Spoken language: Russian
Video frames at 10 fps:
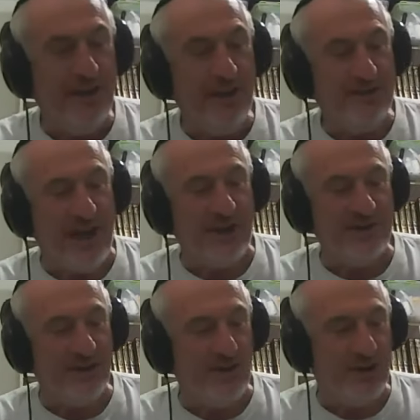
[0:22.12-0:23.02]
Саша,
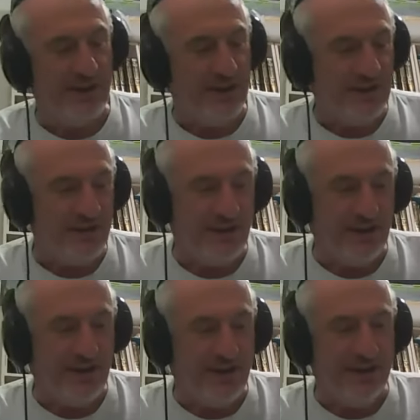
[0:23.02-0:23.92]
Леня,
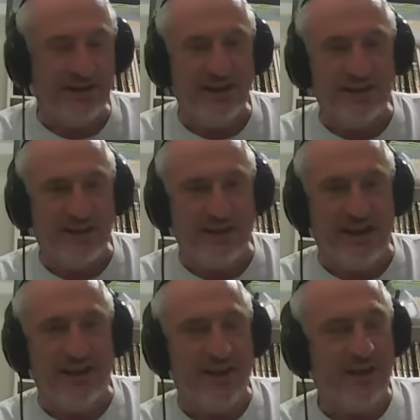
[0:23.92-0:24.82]
э, Рита и так
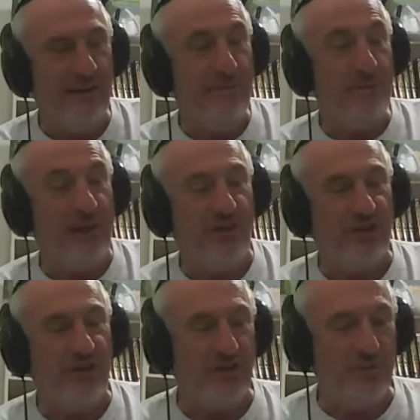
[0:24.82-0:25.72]
далее.
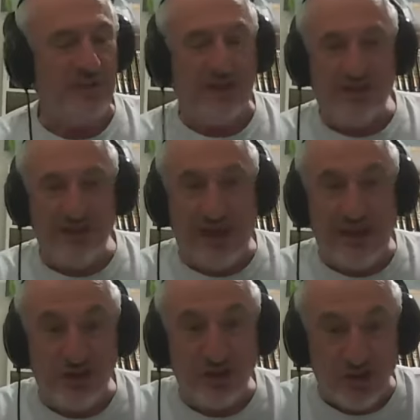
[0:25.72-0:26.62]
Значит, э, мы начинали
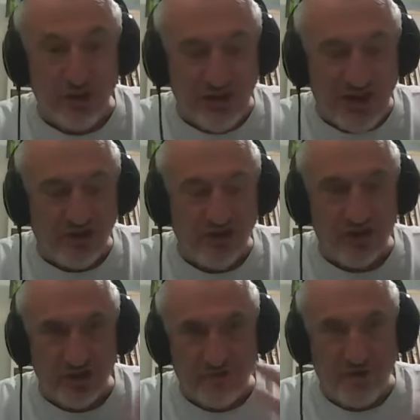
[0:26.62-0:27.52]
четыре, начали
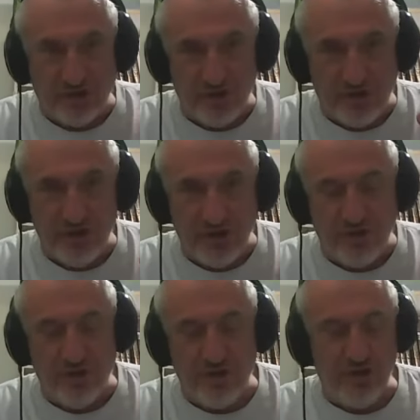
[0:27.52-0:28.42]
четвертую
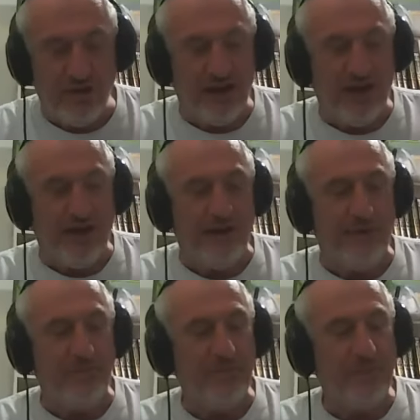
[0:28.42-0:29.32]
книгу
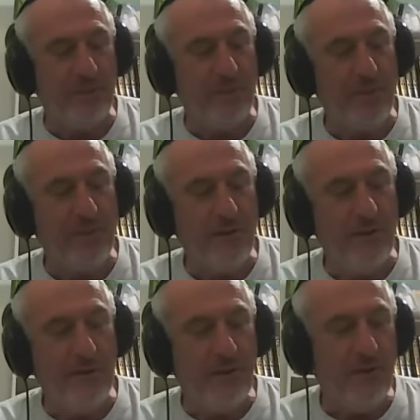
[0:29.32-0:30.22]
а,
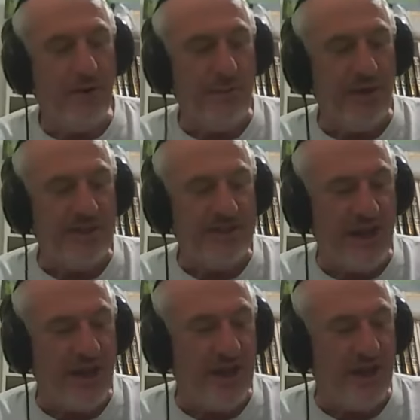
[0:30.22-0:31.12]
Э,
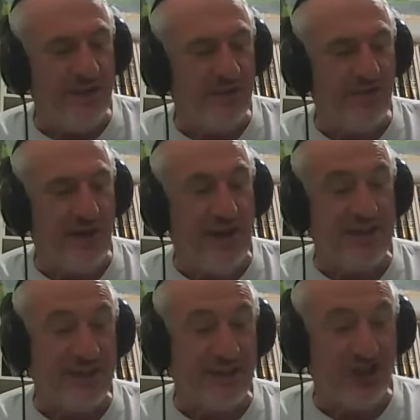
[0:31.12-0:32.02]
Моисея
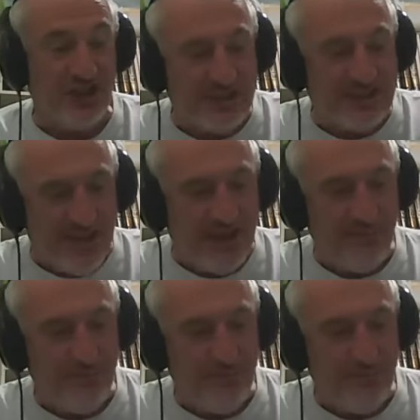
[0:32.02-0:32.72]
называется «Числа»,